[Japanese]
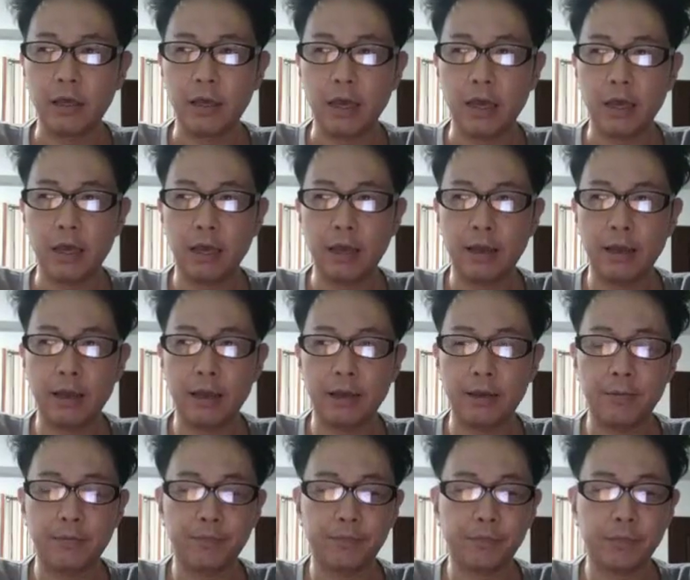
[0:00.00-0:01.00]

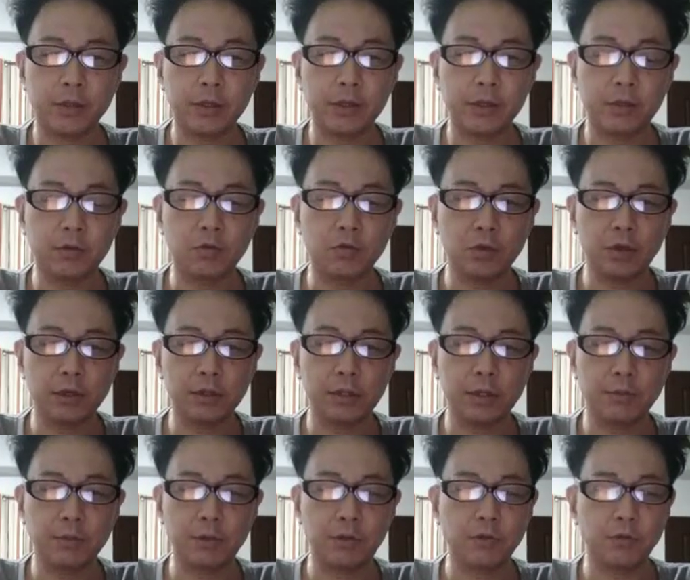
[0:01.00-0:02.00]
えー、ちゃんとお客
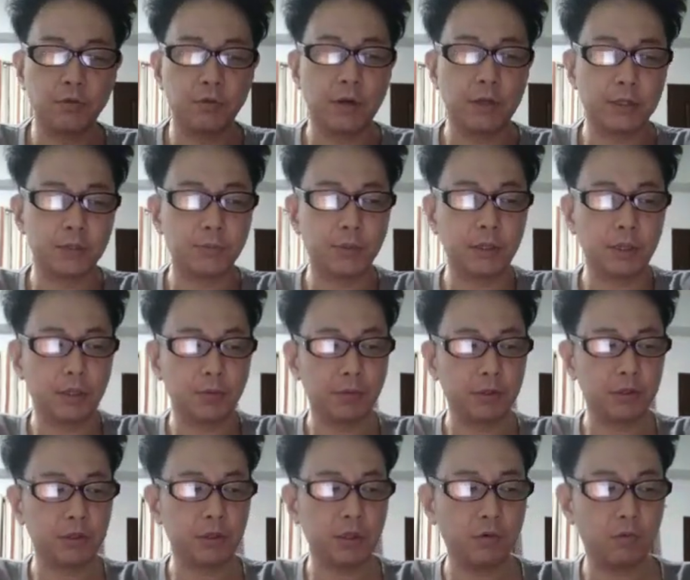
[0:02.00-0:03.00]
様っていうのは集まってき
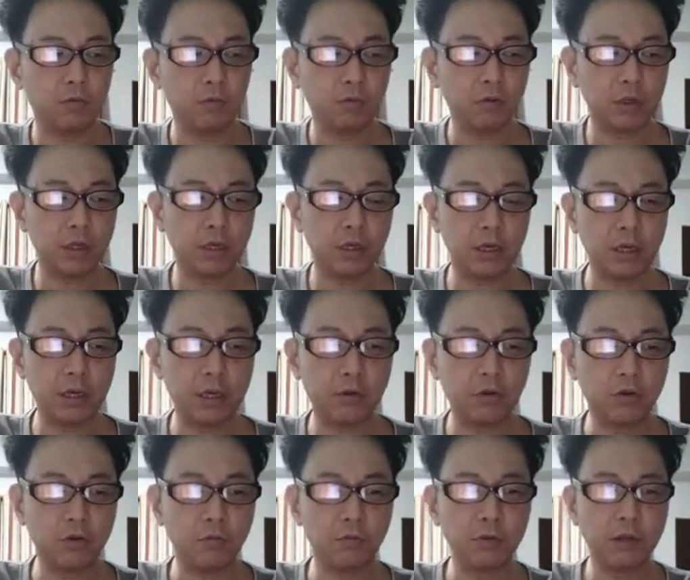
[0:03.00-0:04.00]
ます、で本当に、えー
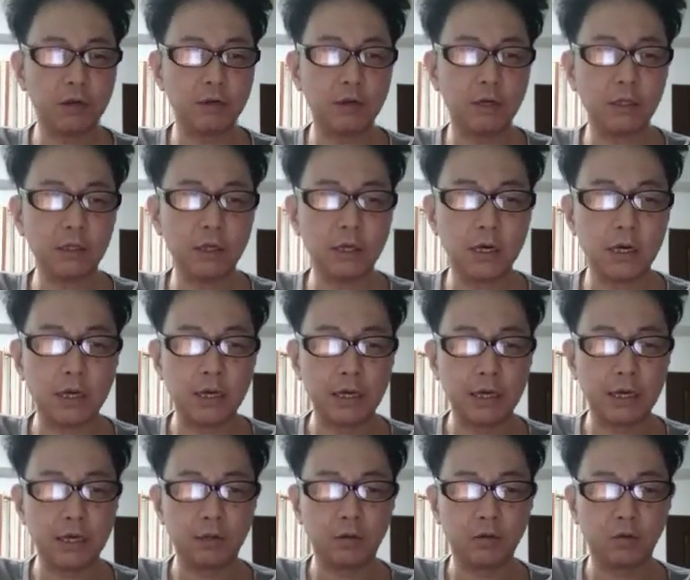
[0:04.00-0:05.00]
と、興味のある方が、
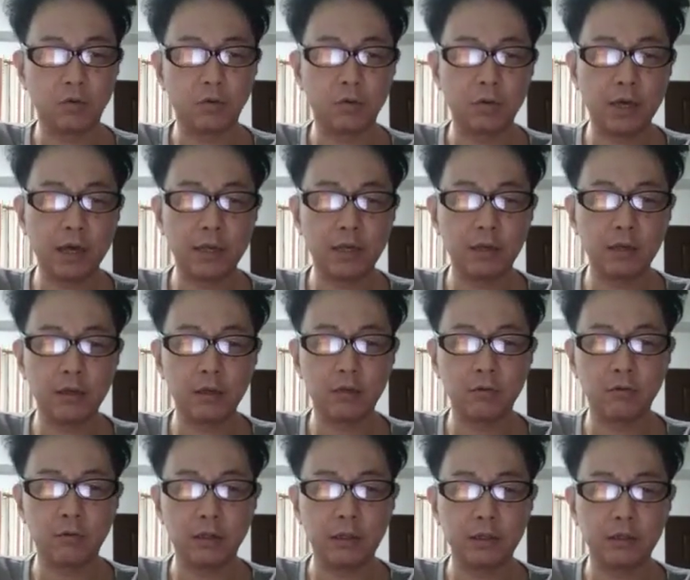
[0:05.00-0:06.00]
えーと、と LINE
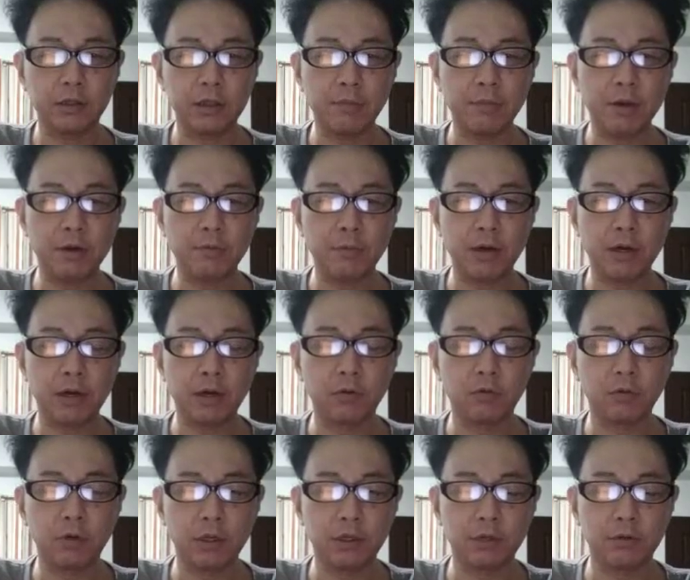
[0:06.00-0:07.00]
とかですねメルマガから
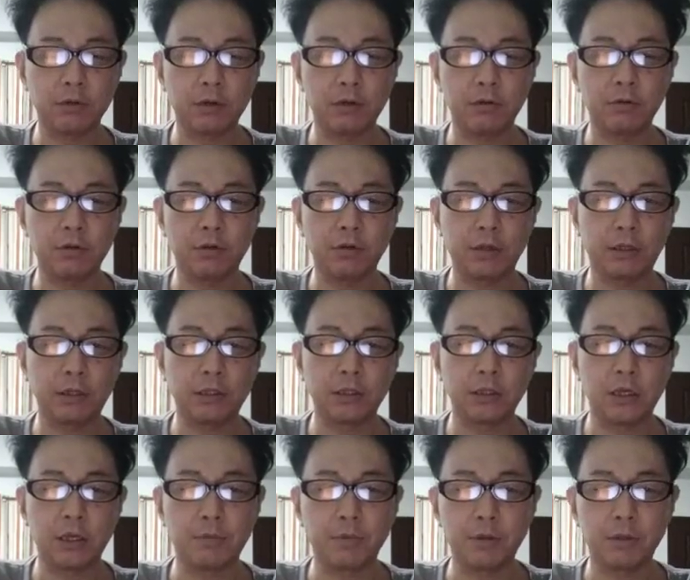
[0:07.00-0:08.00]
お問い合わせくれるという形
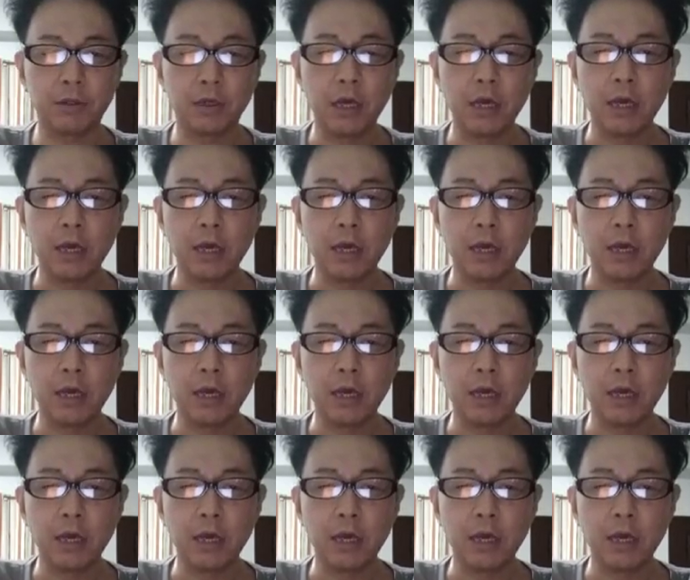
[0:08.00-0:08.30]
になります